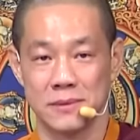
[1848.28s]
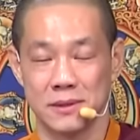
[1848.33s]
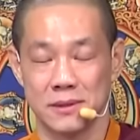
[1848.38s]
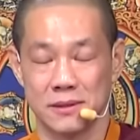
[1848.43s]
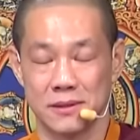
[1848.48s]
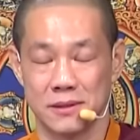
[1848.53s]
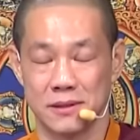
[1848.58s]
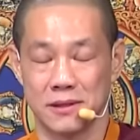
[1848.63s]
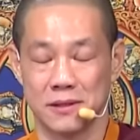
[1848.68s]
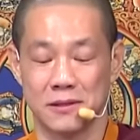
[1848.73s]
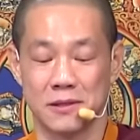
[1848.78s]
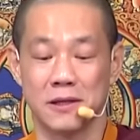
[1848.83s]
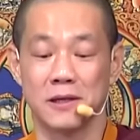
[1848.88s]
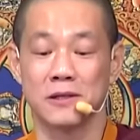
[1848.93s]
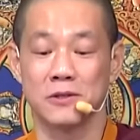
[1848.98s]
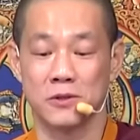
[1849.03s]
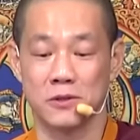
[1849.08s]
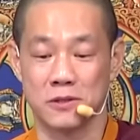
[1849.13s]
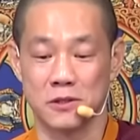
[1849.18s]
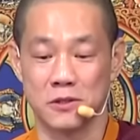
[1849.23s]
那这
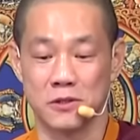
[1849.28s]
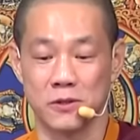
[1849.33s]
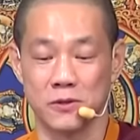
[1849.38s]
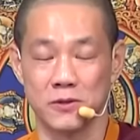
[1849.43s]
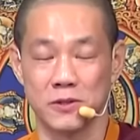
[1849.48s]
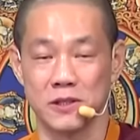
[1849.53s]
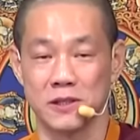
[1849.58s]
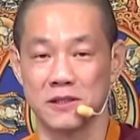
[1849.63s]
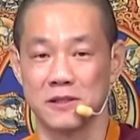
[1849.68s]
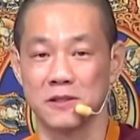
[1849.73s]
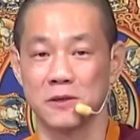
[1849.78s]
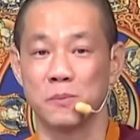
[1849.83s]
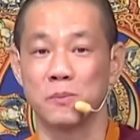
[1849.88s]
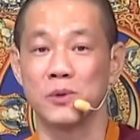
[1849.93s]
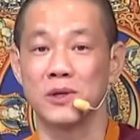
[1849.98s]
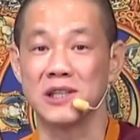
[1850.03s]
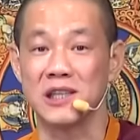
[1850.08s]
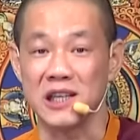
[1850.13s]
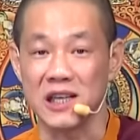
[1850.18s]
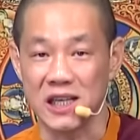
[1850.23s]
样就是修行的就
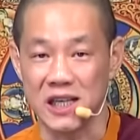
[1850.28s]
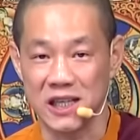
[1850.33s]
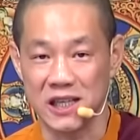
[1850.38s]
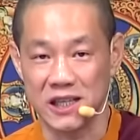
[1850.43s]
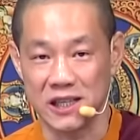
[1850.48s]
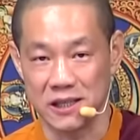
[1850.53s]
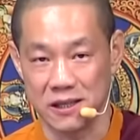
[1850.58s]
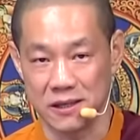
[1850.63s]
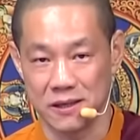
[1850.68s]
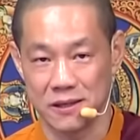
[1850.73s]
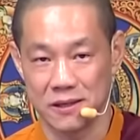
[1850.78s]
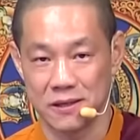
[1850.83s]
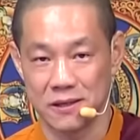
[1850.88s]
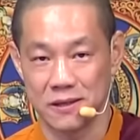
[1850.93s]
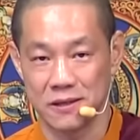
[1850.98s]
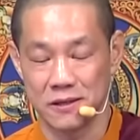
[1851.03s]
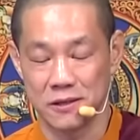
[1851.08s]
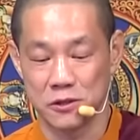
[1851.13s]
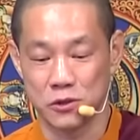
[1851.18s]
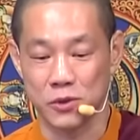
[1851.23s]
不得力。
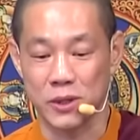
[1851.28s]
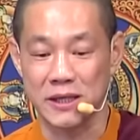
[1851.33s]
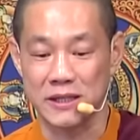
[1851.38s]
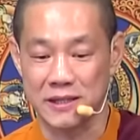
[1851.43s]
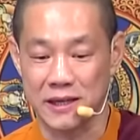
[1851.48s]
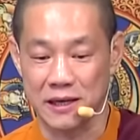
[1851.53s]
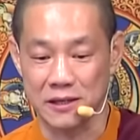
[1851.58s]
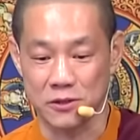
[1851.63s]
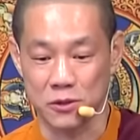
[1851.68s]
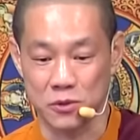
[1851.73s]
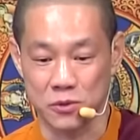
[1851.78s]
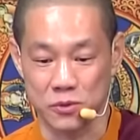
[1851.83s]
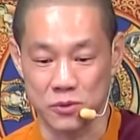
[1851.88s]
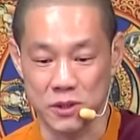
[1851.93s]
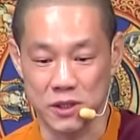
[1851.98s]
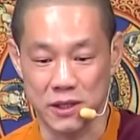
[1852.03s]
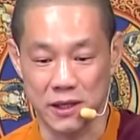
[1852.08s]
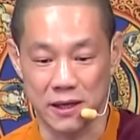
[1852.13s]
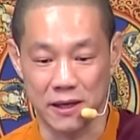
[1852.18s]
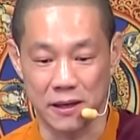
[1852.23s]
衰相就出
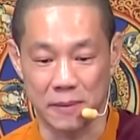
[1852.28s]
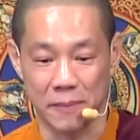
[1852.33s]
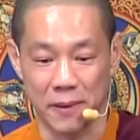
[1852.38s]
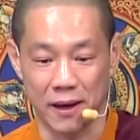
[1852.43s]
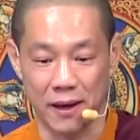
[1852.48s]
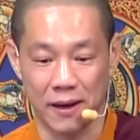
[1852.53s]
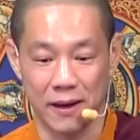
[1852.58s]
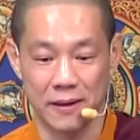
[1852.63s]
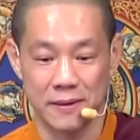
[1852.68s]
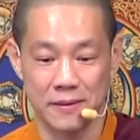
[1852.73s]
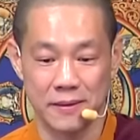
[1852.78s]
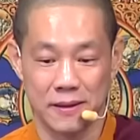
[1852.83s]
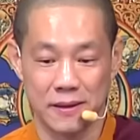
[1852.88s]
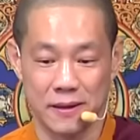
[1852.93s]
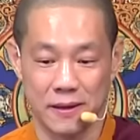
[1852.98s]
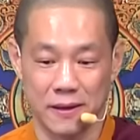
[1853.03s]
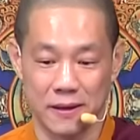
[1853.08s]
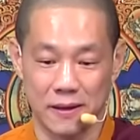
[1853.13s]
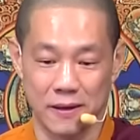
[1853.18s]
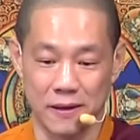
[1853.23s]
现了嘛，
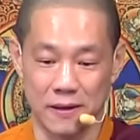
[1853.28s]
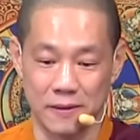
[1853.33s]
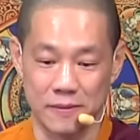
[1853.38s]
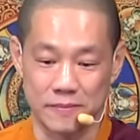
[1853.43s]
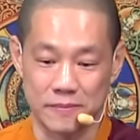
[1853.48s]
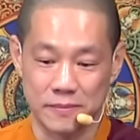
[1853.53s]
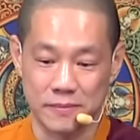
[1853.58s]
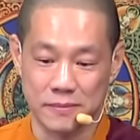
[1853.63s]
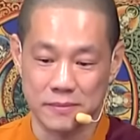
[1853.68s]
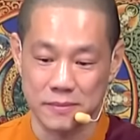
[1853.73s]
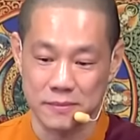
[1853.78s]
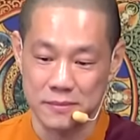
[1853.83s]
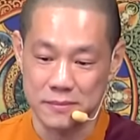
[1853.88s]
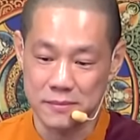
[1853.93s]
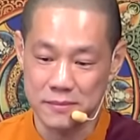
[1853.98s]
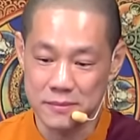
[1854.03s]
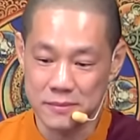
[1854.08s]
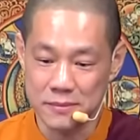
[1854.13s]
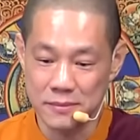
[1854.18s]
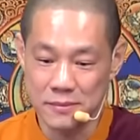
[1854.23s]
哦，
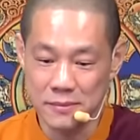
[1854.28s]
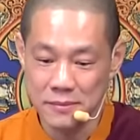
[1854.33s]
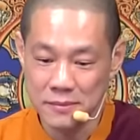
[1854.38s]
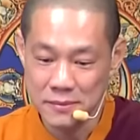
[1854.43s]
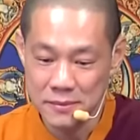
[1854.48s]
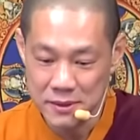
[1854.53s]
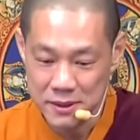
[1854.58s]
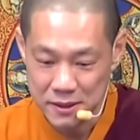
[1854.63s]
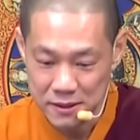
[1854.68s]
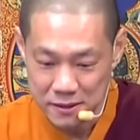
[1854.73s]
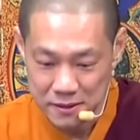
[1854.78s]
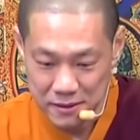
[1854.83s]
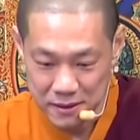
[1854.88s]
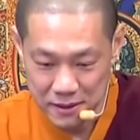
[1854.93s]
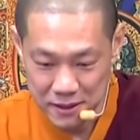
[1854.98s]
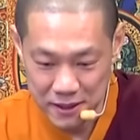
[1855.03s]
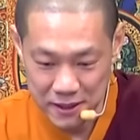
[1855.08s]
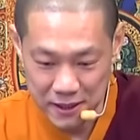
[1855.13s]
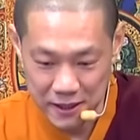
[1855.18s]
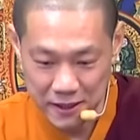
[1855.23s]

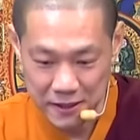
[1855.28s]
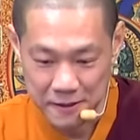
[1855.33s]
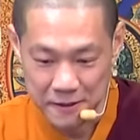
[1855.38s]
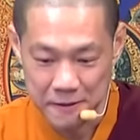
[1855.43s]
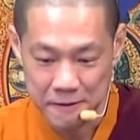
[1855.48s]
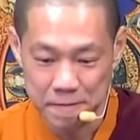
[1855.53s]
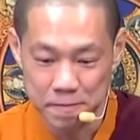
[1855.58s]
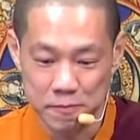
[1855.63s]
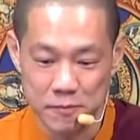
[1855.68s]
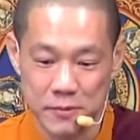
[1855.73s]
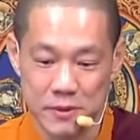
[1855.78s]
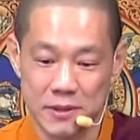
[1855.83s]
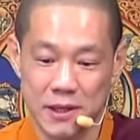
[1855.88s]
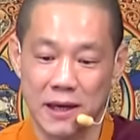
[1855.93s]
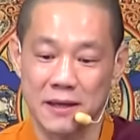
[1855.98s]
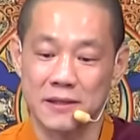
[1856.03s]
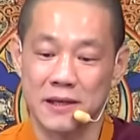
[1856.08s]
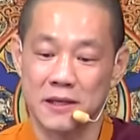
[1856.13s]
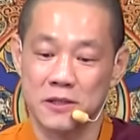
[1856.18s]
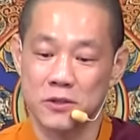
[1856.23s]
所以
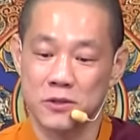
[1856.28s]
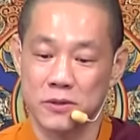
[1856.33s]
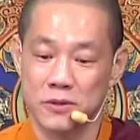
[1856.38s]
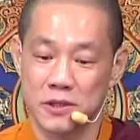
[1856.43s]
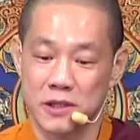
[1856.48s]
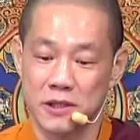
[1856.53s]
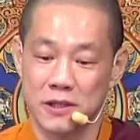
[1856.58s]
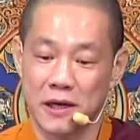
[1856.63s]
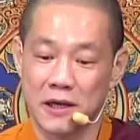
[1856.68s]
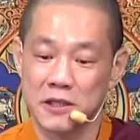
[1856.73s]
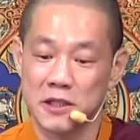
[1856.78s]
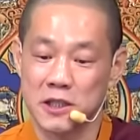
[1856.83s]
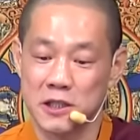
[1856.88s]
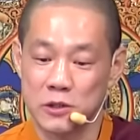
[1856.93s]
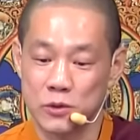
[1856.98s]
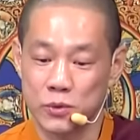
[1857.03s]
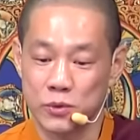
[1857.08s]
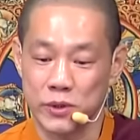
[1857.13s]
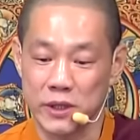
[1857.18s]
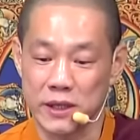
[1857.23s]
常常受其他
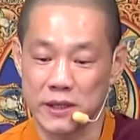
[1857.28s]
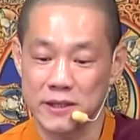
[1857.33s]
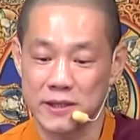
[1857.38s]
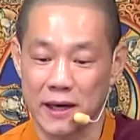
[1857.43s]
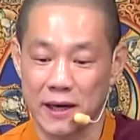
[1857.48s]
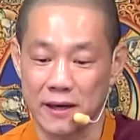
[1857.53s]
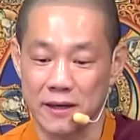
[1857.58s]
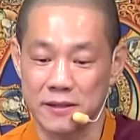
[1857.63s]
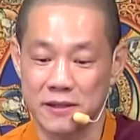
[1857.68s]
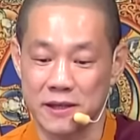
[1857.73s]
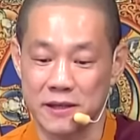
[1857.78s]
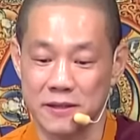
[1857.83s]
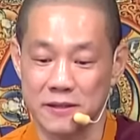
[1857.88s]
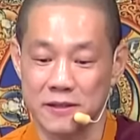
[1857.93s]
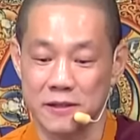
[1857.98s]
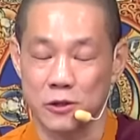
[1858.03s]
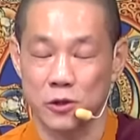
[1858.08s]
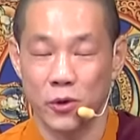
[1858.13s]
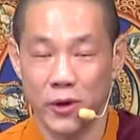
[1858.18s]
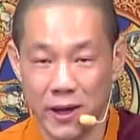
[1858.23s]
事物影响而停
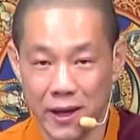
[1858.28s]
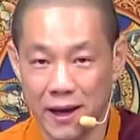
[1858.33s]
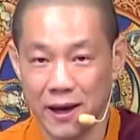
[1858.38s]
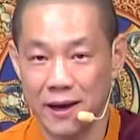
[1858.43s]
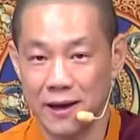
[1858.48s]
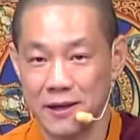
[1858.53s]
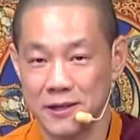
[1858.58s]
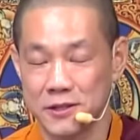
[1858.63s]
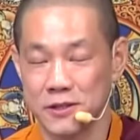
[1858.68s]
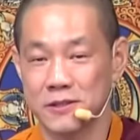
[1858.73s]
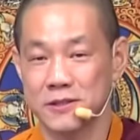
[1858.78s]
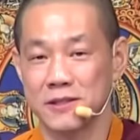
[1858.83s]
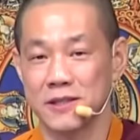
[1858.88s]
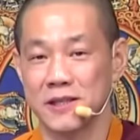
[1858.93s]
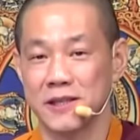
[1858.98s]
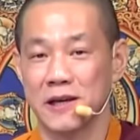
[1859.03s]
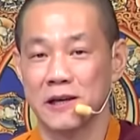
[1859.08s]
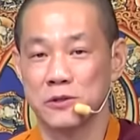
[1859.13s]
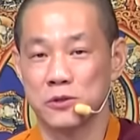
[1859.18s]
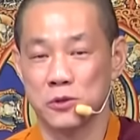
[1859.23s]
滞。对呀、啊，就是
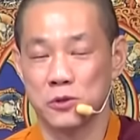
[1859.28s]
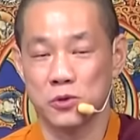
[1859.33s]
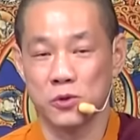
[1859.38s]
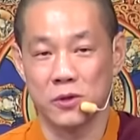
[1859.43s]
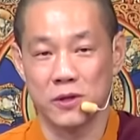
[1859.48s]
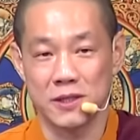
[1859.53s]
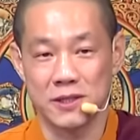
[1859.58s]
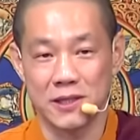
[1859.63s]
你要去做个